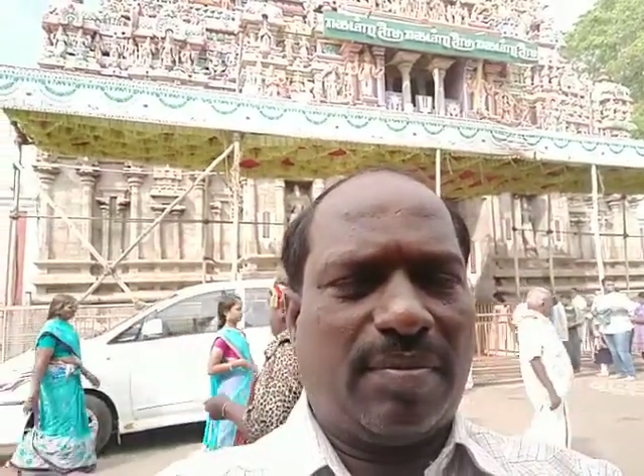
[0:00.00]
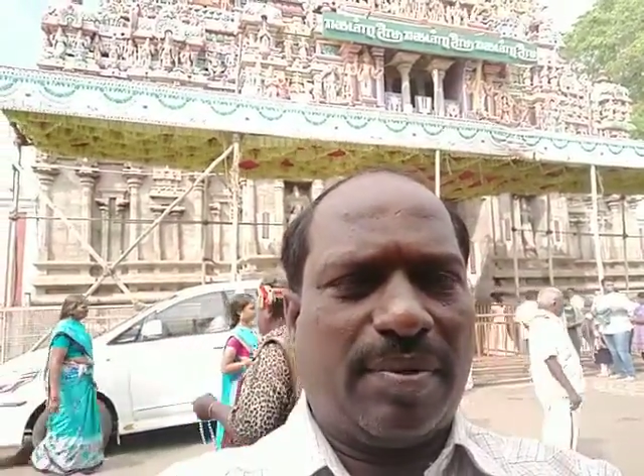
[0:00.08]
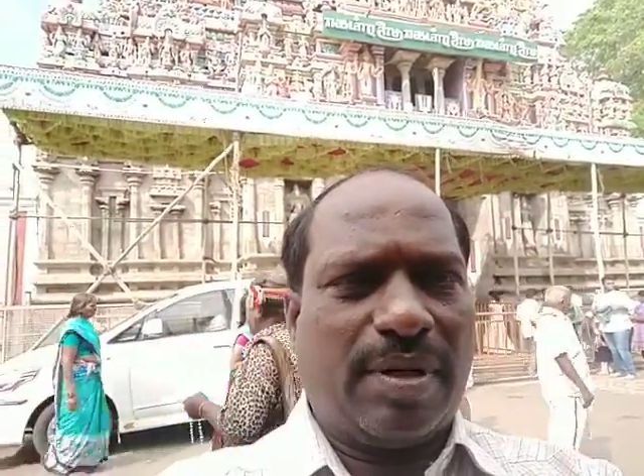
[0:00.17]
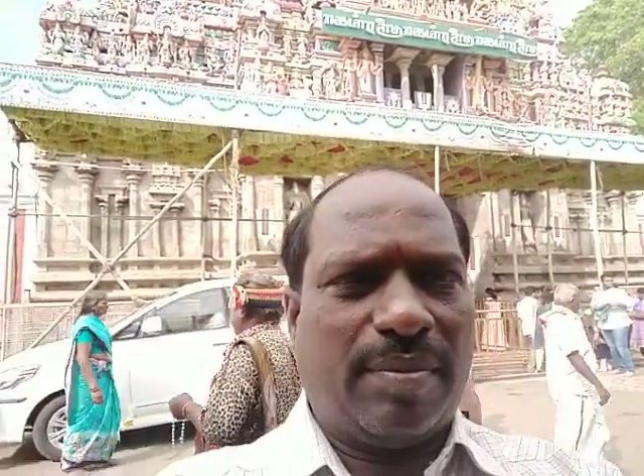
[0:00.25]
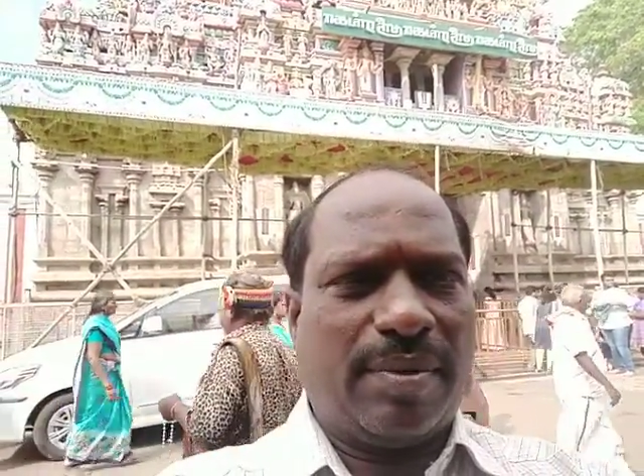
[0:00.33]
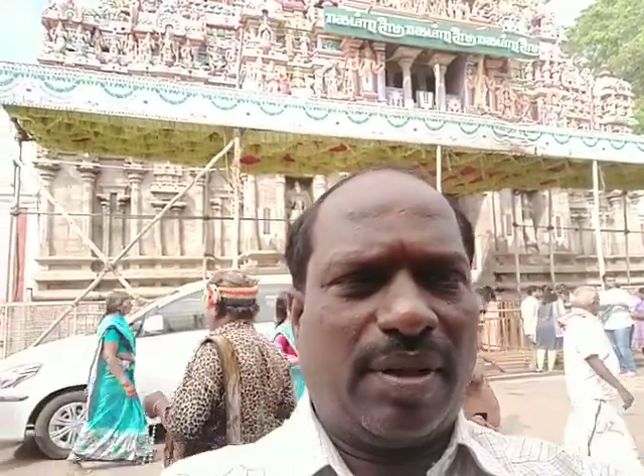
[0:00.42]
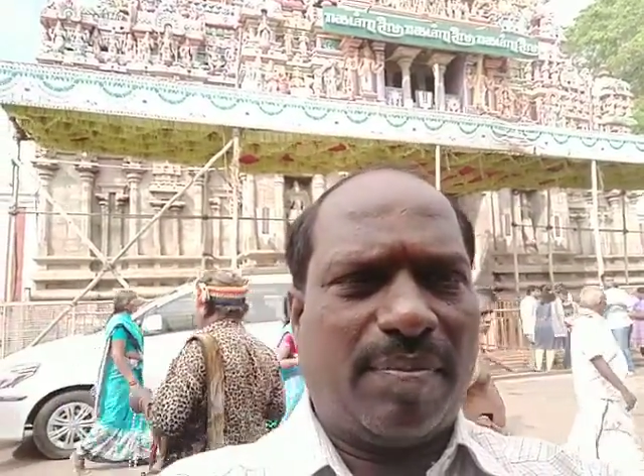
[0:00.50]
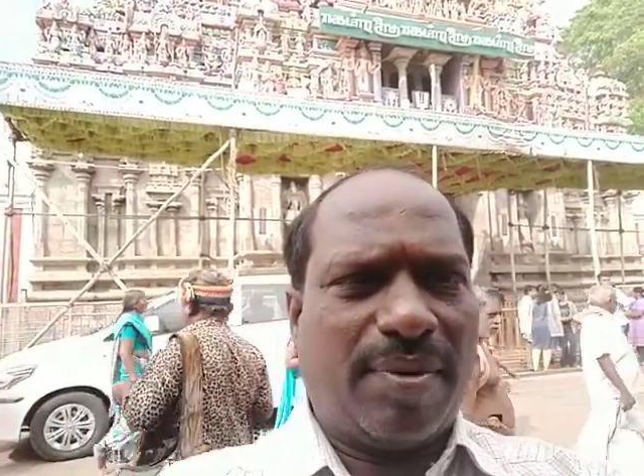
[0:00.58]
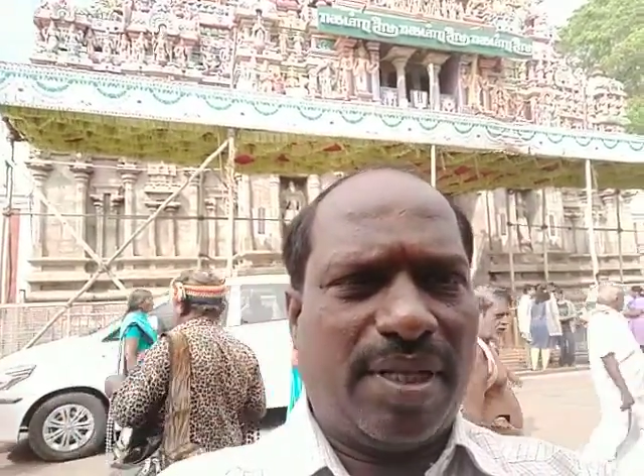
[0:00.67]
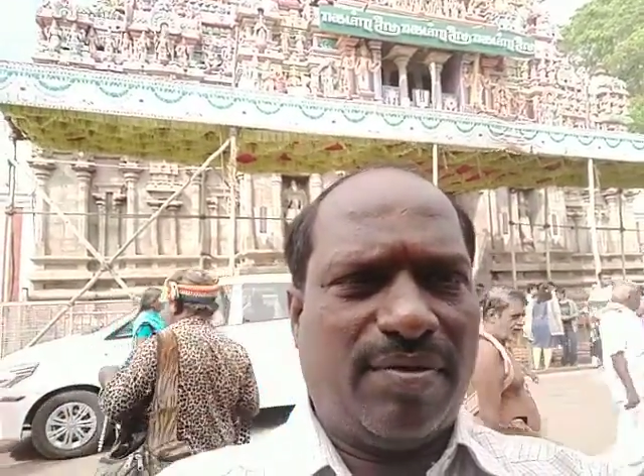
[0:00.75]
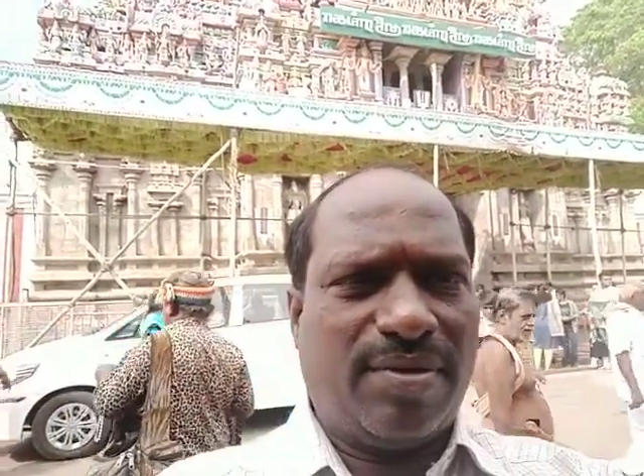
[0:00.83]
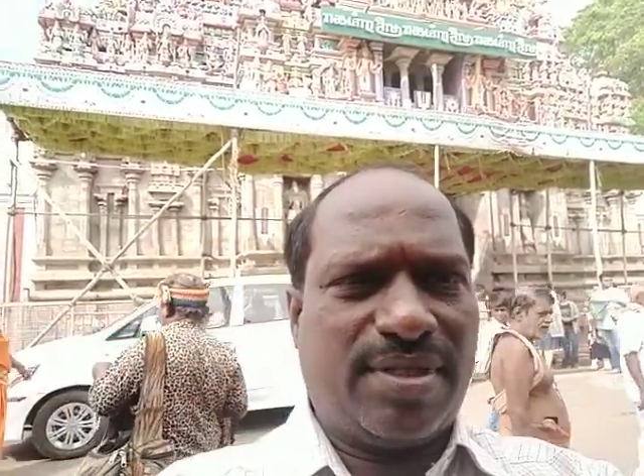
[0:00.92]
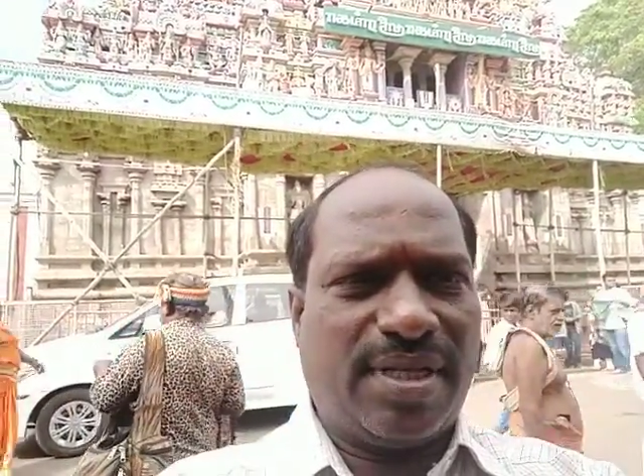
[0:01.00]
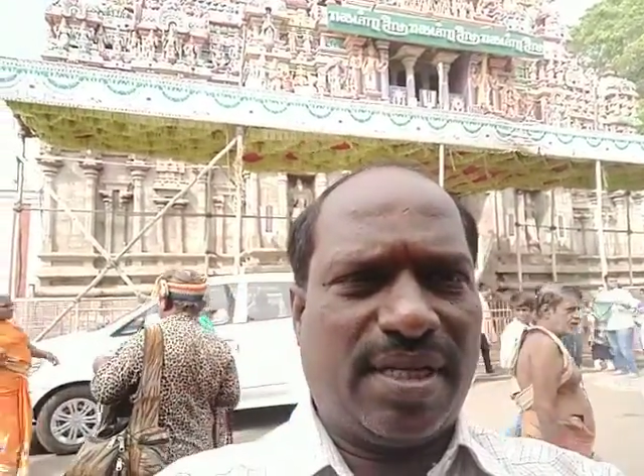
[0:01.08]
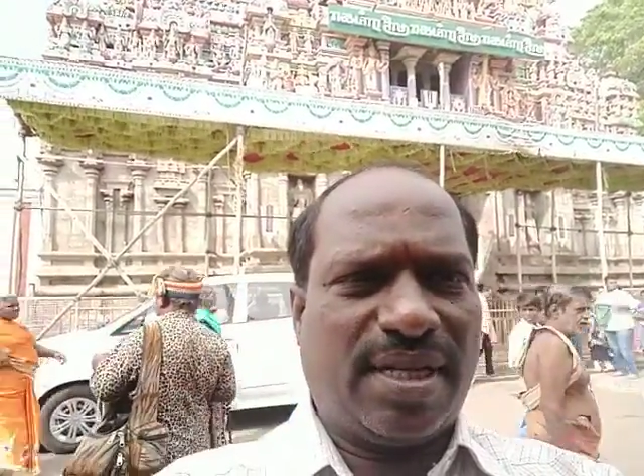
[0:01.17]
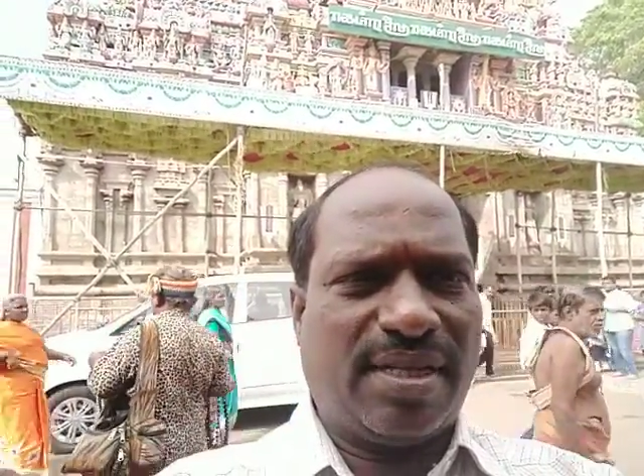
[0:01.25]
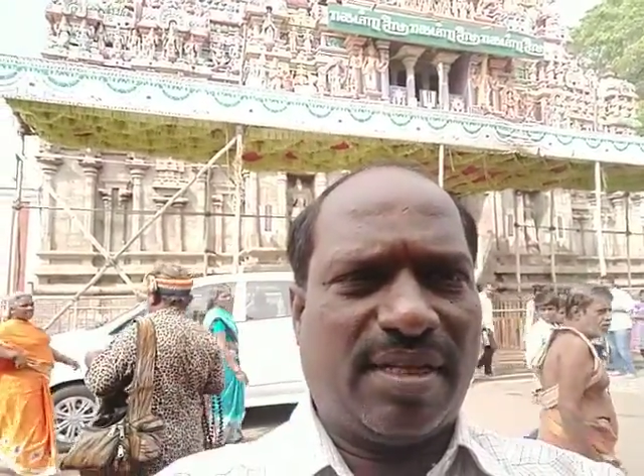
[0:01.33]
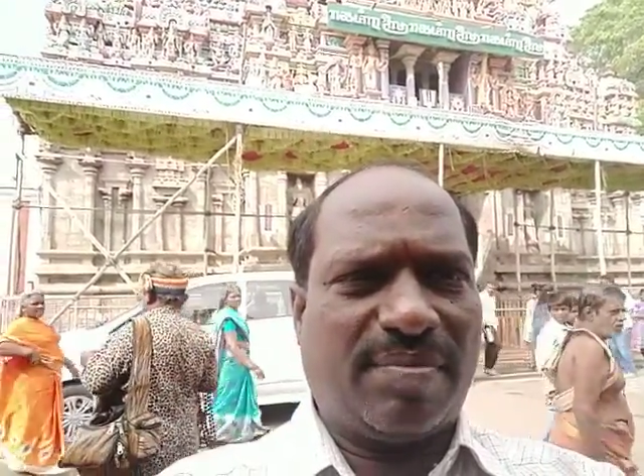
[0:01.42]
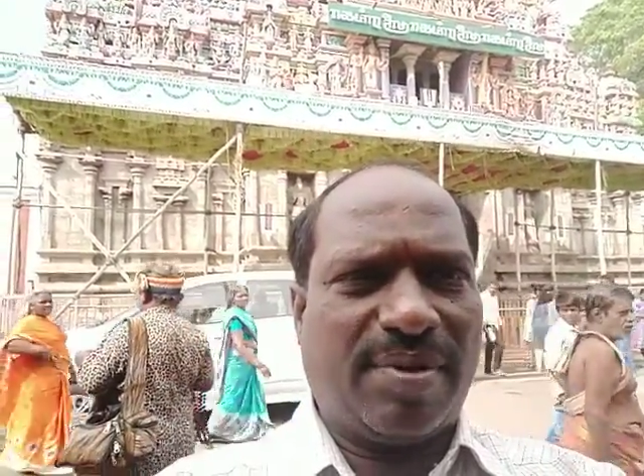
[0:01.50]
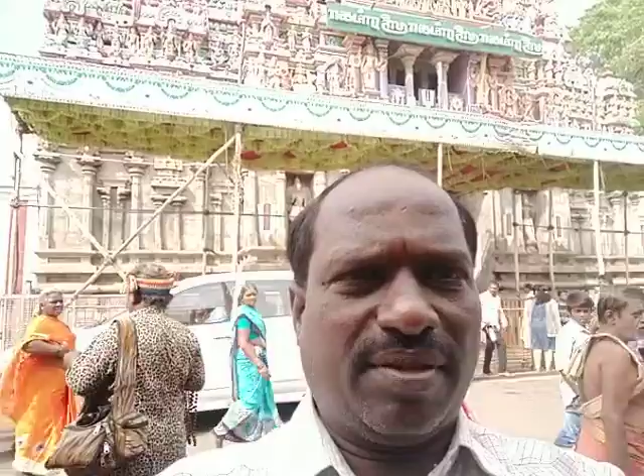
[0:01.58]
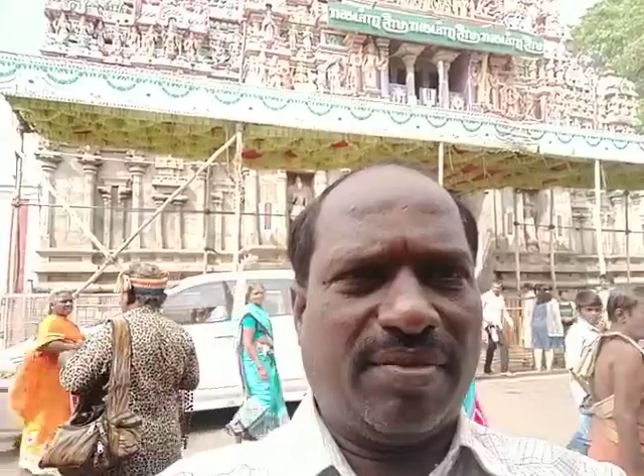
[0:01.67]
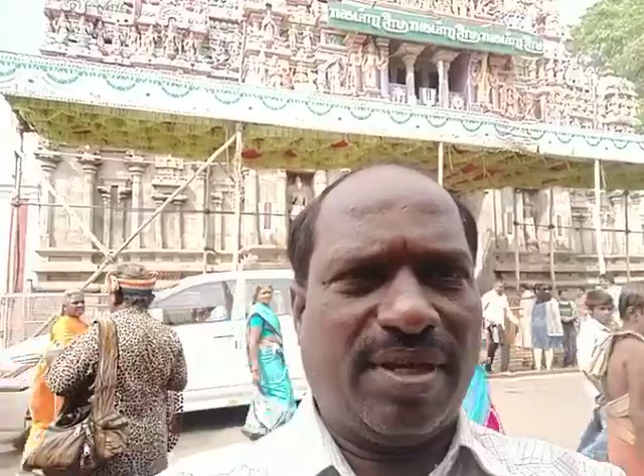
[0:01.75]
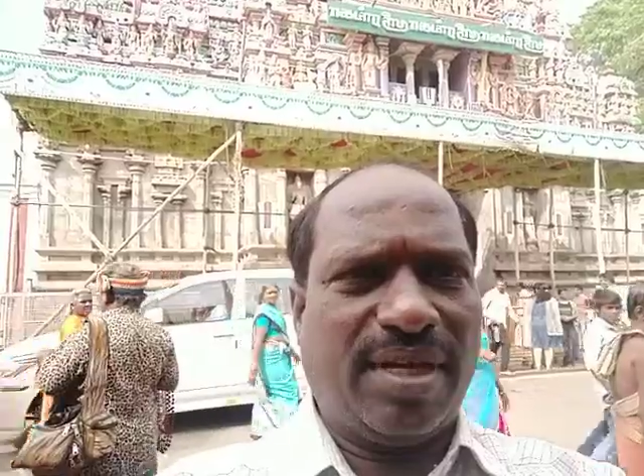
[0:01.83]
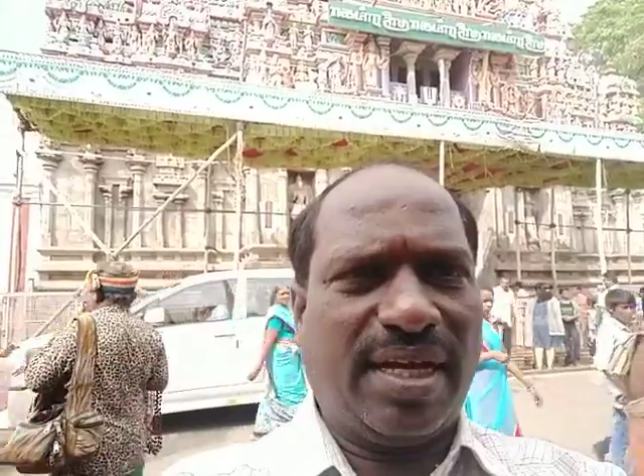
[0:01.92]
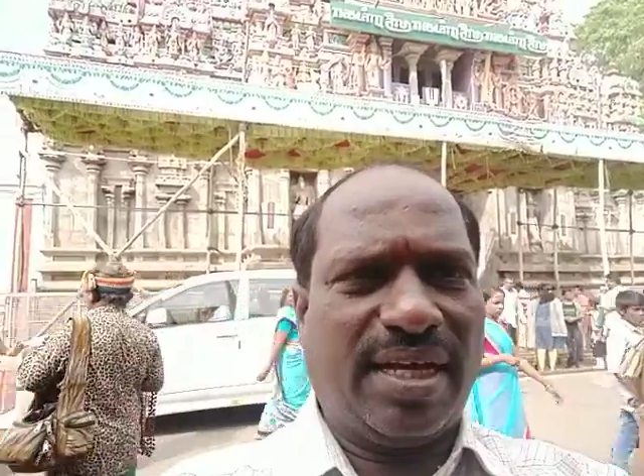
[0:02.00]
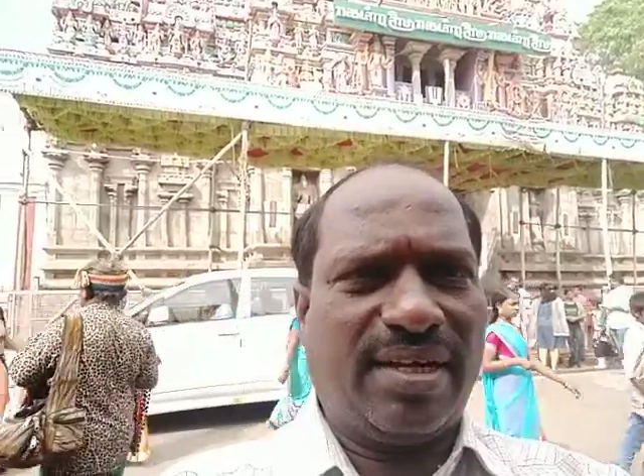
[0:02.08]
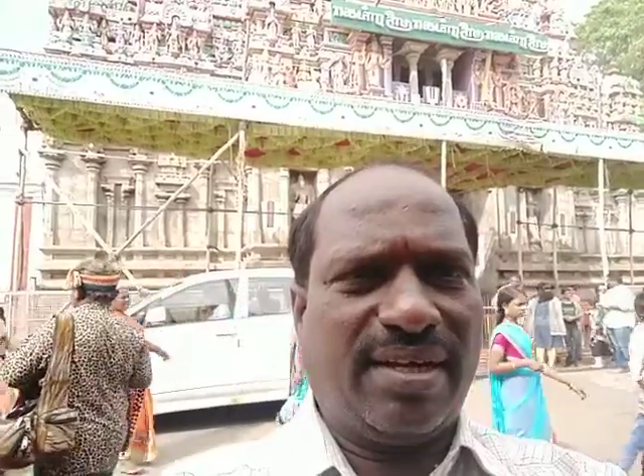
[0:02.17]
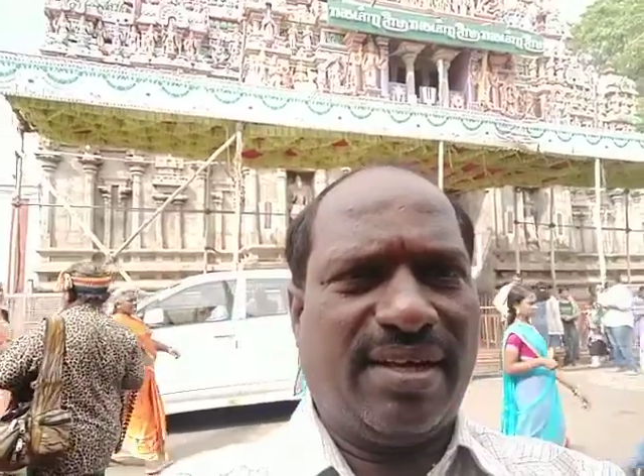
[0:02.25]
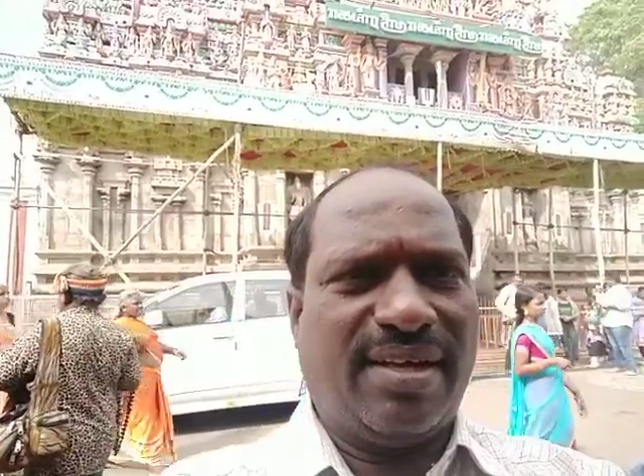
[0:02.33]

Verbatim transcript: இப்போ இந்த பதிவு ஸ்ரீரங்கத்தை பதிவிடுகிறேன்